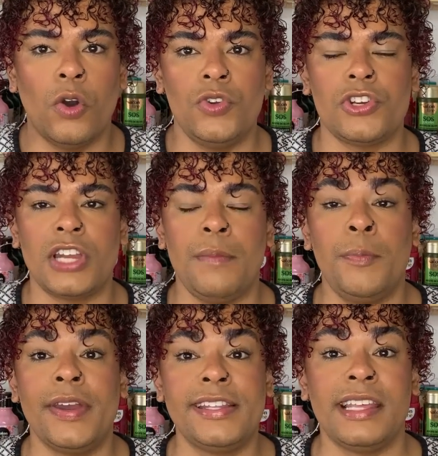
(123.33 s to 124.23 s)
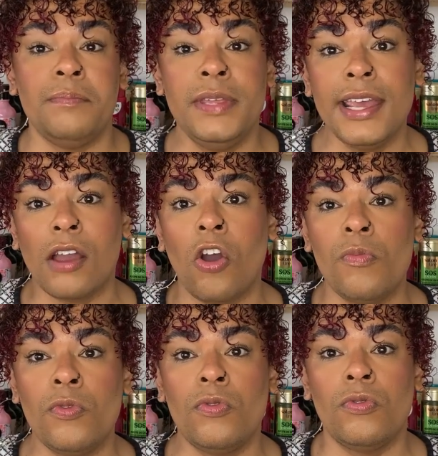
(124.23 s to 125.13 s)
onde eu já me percebia
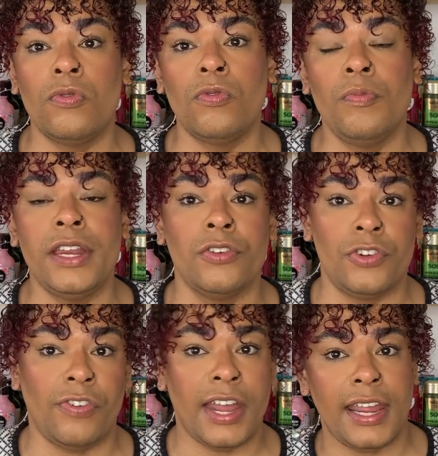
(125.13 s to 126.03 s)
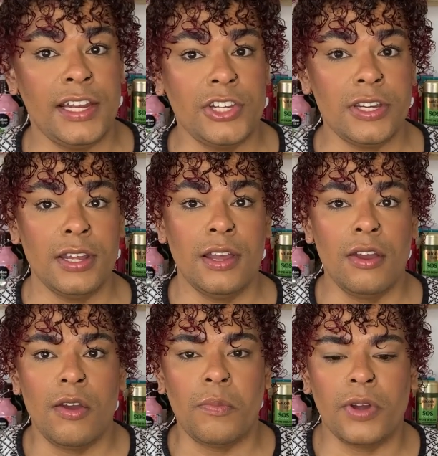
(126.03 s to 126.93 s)
como um menino diferente,
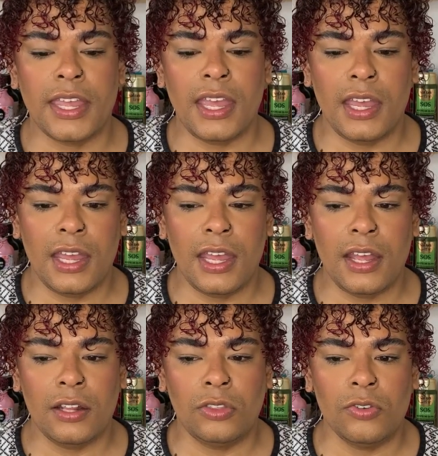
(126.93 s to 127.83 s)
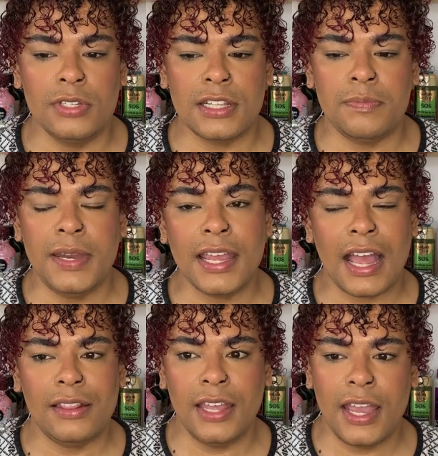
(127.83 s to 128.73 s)
porque todas as
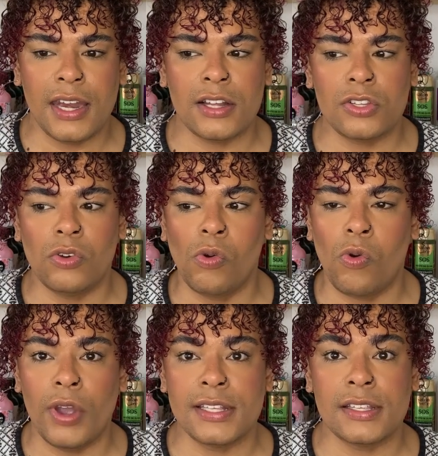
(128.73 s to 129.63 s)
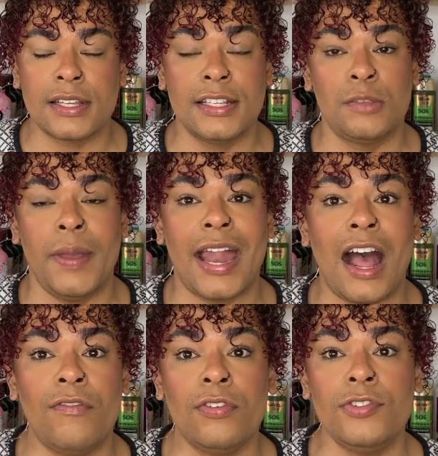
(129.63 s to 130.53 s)
brincadeiras ou coisas que se
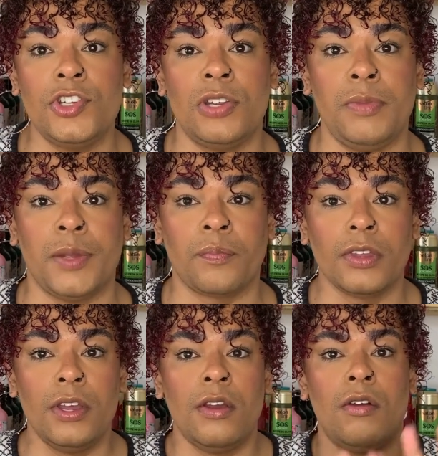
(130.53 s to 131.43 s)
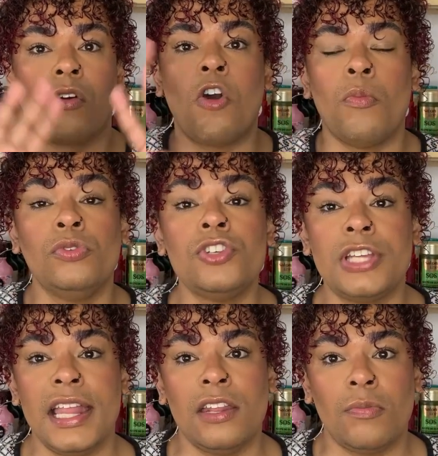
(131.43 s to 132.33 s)
esperavam de mim como do
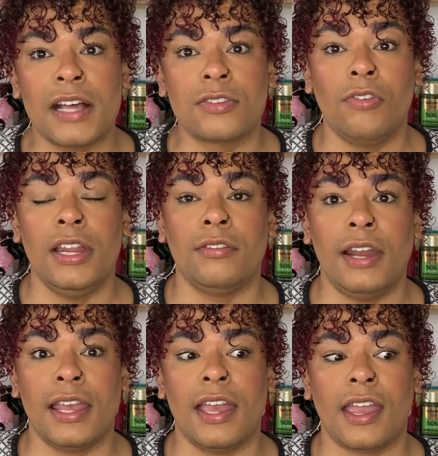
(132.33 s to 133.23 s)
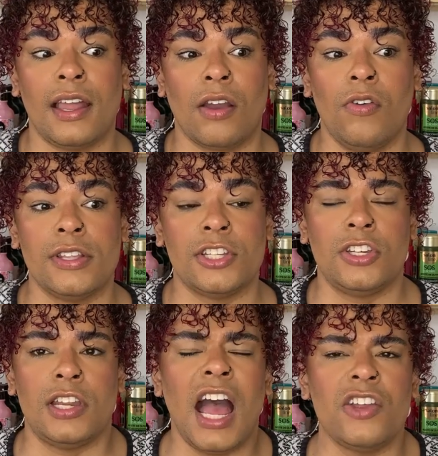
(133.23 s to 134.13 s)
gênero masculino, né? Que é aquela coisa
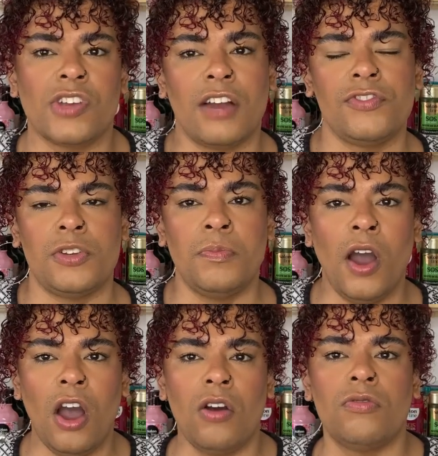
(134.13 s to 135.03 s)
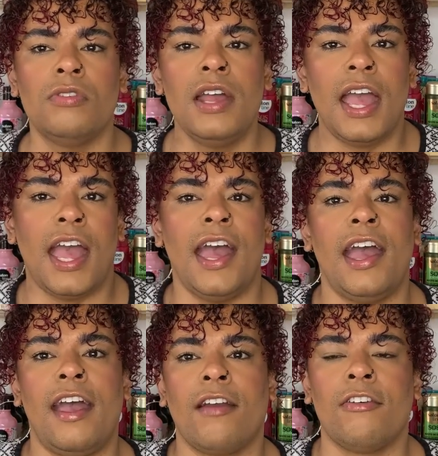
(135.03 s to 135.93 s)
de ah, jogar futebol,
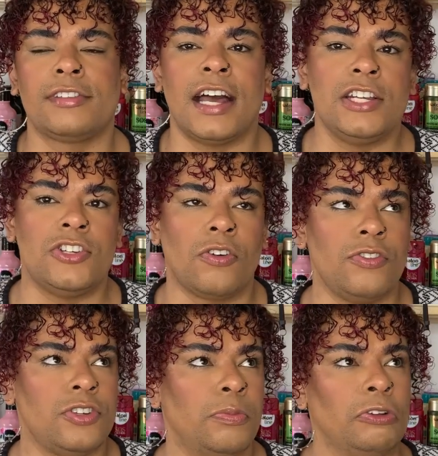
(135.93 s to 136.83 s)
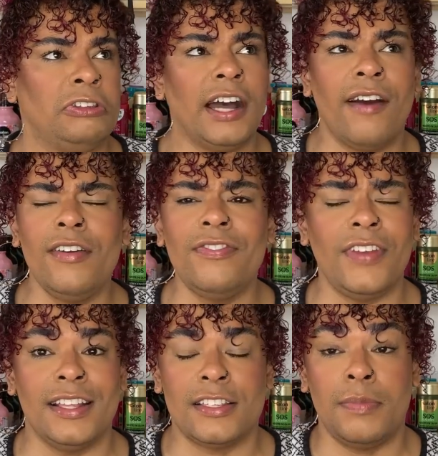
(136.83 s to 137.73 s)
é, gostar de jogo de botão,
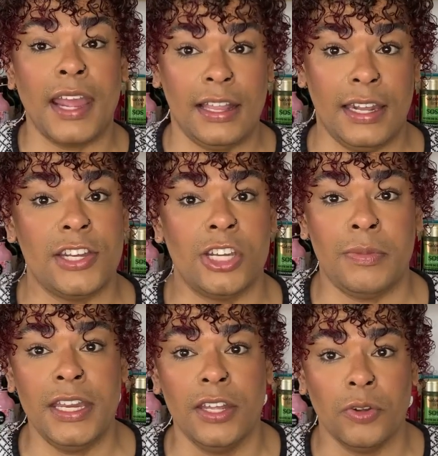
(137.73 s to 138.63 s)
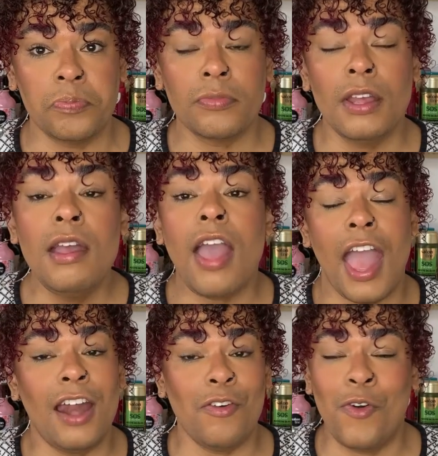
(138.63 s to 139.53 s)
enfim, essas brincadeiras de menino,
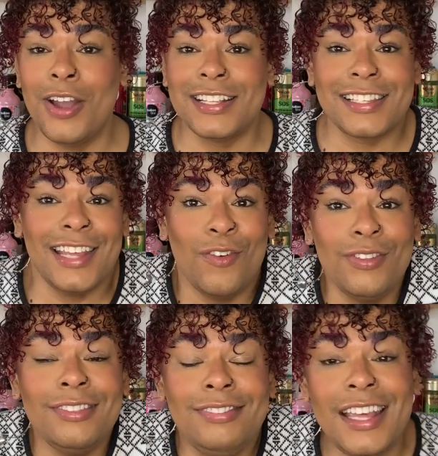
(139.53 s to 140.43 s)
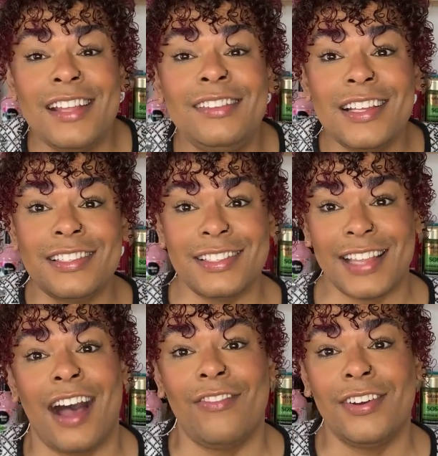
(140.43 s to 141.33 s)
eram coisas que eu
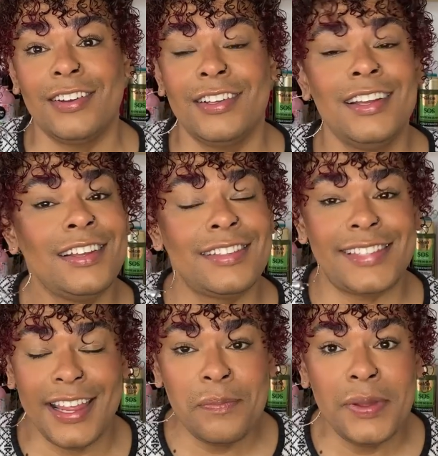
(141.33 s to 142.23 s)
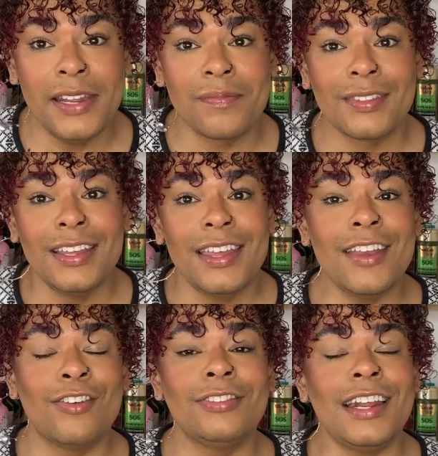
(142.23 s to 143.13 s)
detestava sempre.
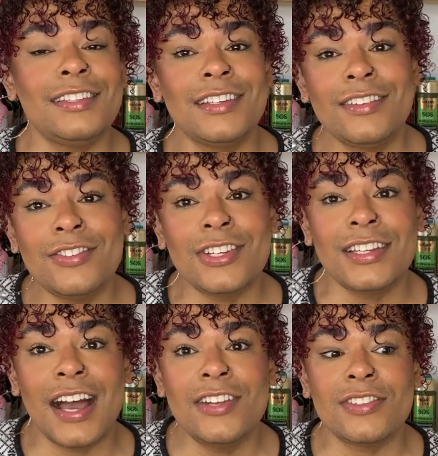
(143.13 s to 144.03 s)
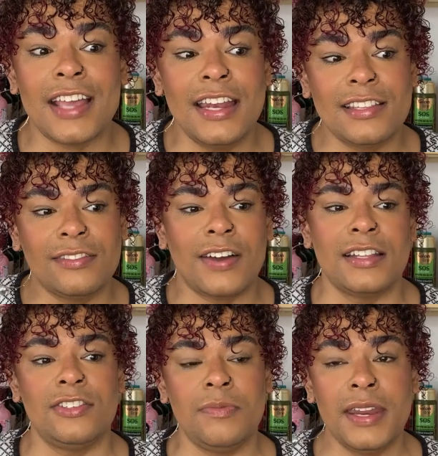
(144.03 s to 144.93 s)
E com 13 anos de idade, eu saí dessa
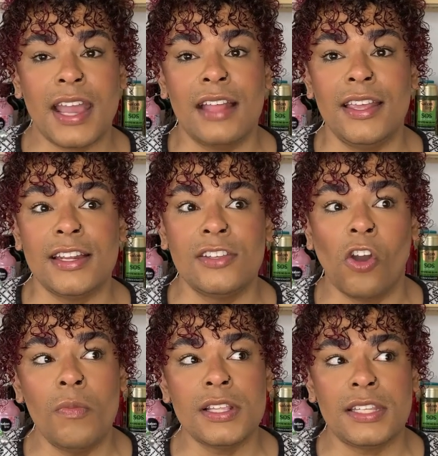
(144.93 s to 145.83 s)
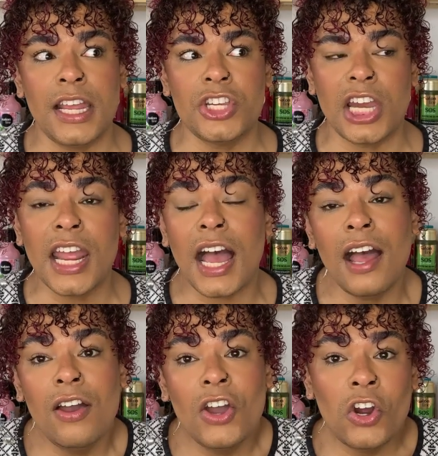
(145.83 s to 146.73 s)
fase de brincadeiras e eu comecei a
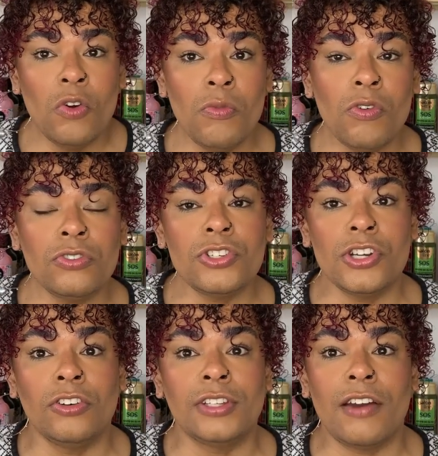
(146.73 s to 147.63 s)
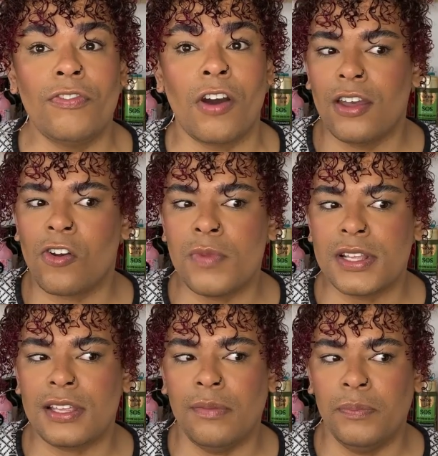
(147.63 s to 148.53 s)
enxergar o mundo de outra forma. Eu
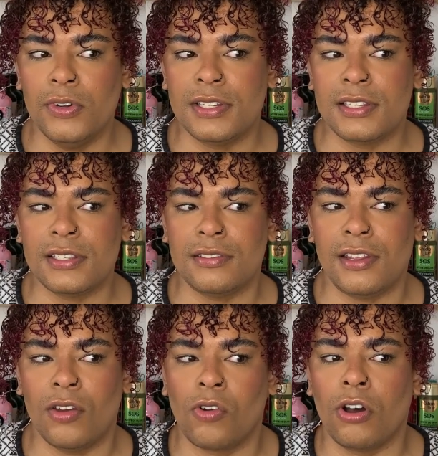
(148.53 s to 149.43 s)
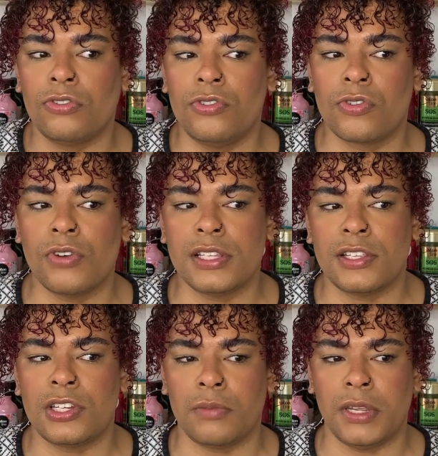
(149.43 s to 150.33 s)
comecei, putz, eu gosto de
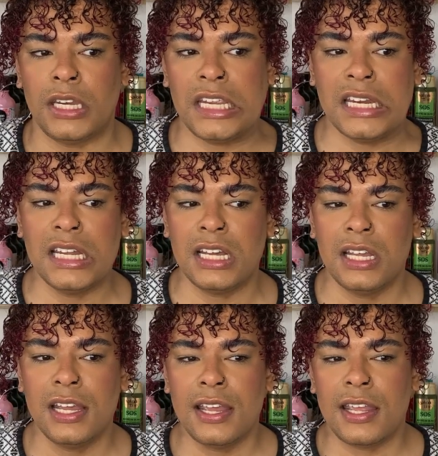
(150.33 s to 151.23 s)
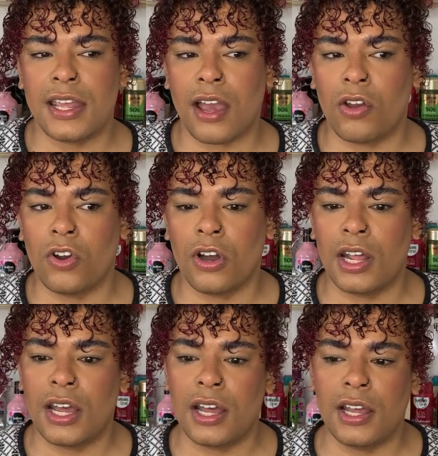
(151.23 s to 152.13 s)
coisas de menina, e
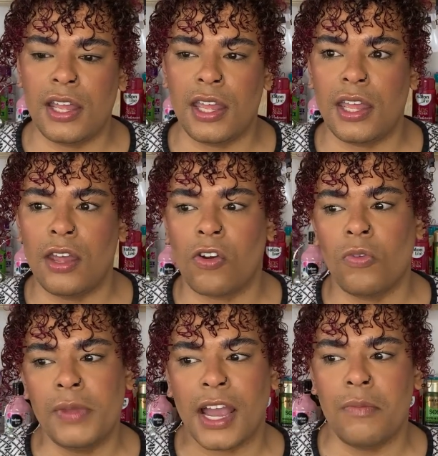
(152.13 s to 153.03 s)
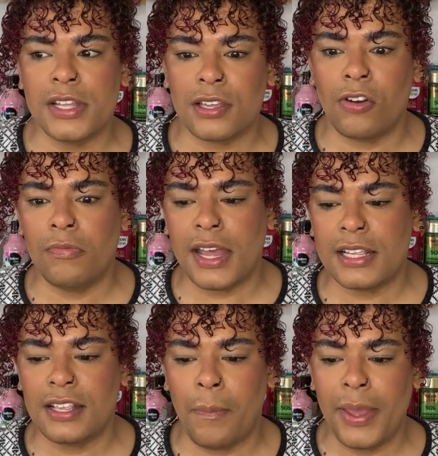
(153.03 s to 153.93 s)
agora eu, minha cabeça
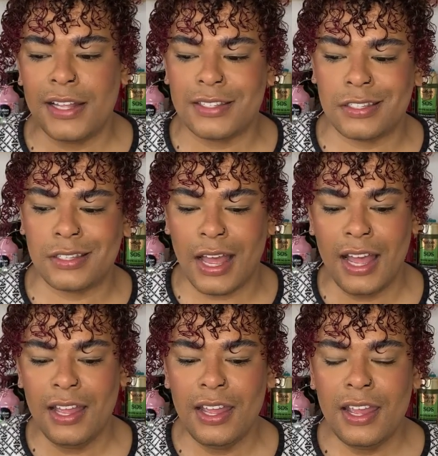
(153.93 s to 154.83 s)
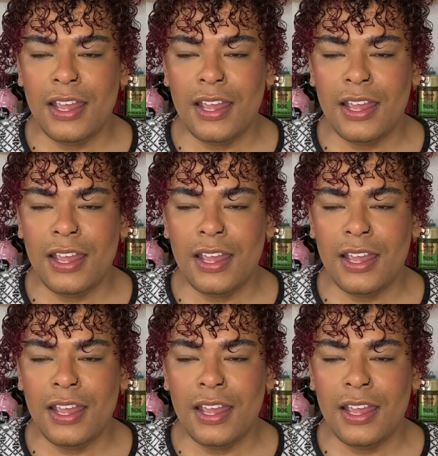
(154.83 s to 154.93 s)
começa a pensar